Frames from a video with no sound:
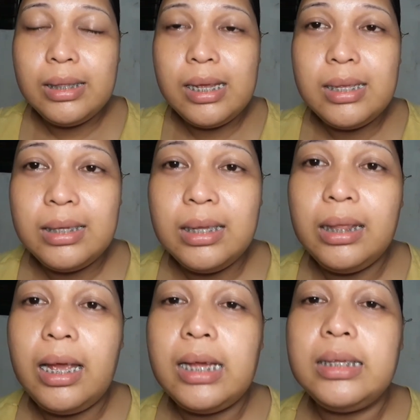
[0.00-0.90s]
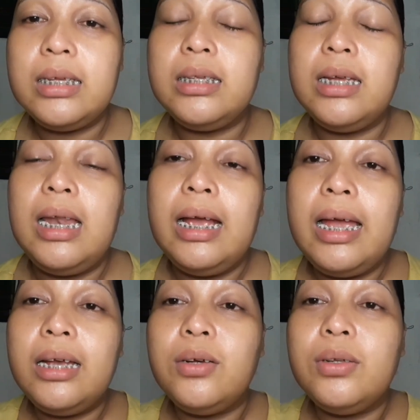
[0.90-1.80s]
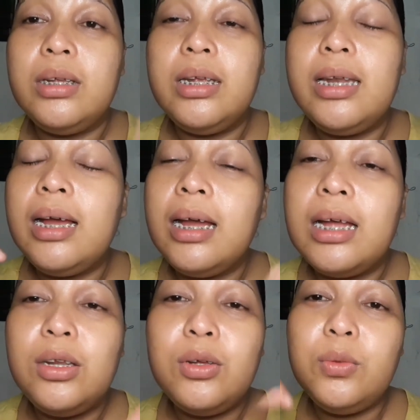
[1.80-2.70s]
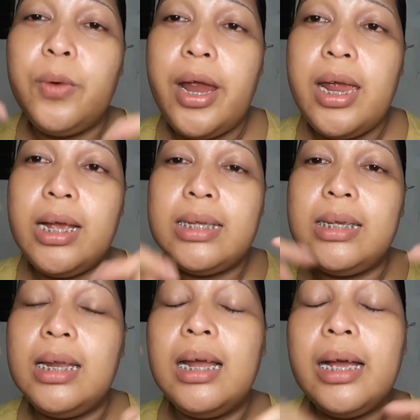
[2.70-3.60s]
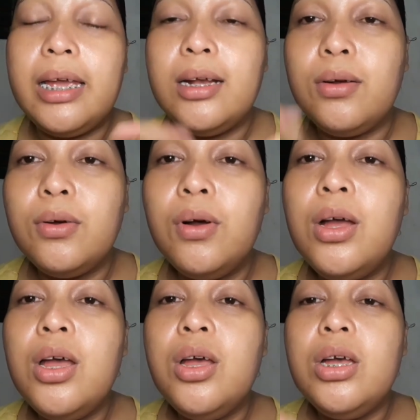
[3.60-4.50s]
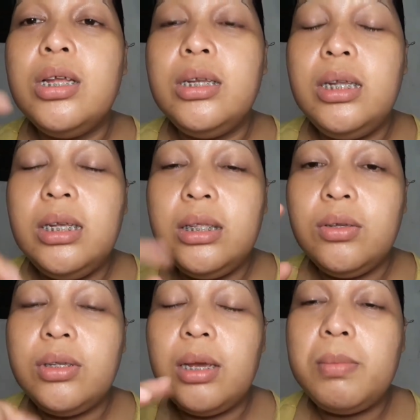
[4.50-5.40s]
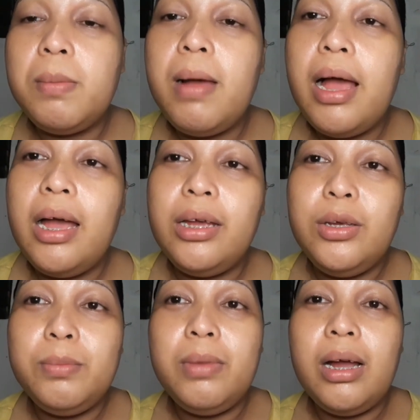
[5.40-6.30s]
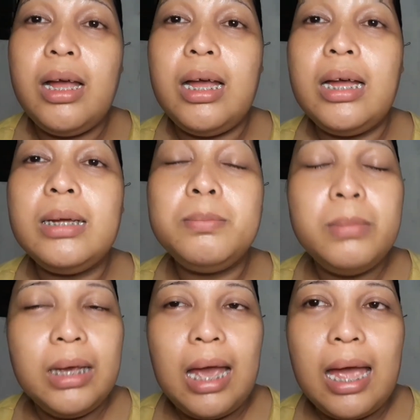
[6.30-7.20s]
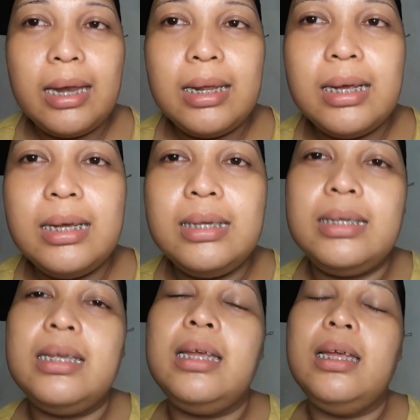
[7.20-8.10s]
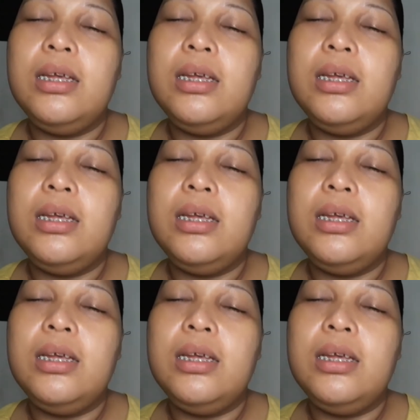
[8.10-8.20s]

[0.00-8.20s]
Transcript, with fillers: That's it guys. Tapos ilagay ko, don't, worry kasi ilagay ko dito sa ibaba yung mga mechanics.